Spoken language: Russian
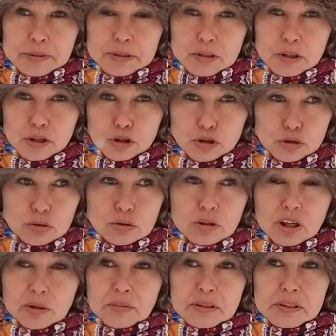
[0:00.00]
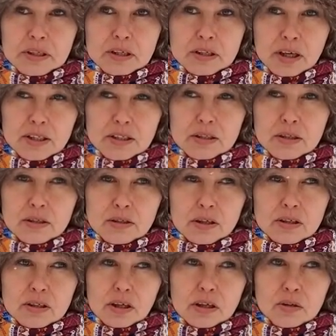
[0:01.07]
принадлежу к калмыцкой нации,
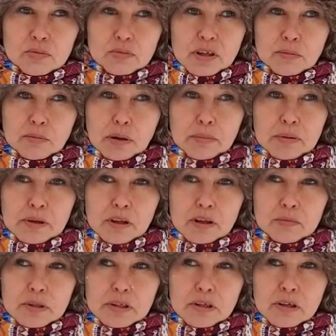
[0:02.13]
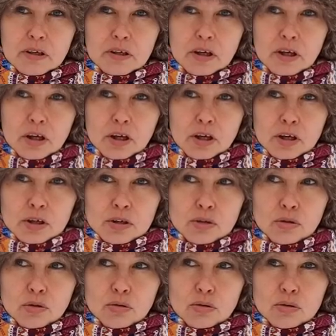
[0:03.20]
так как у меня папа калмык,
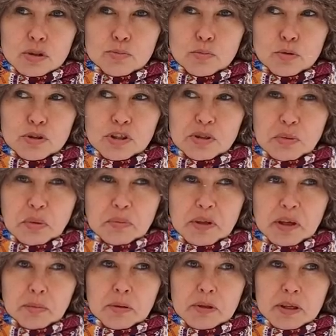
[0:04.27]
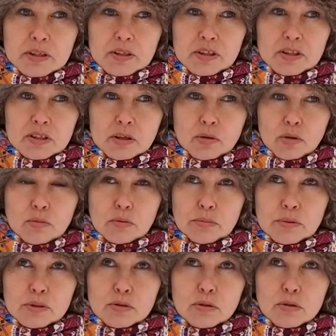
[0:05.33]
но с буддизмом я была не
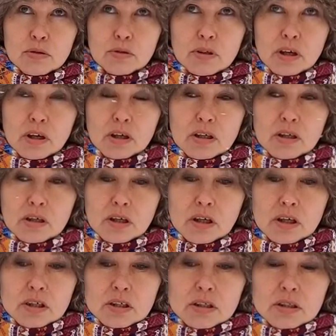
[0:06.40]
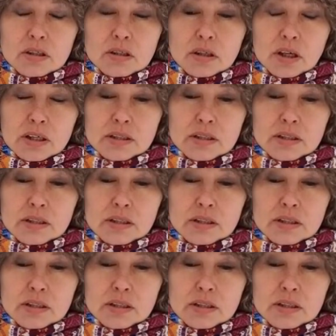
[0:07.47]
знакома, поскольку я э,